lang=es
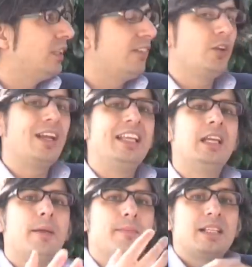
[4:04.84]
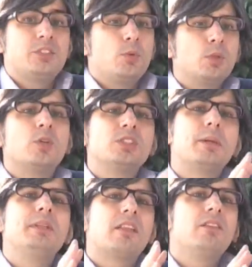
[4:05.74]
es decir, oiga, y además yo como tengo
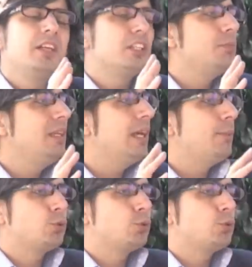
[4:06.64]
esta habitación y es mía,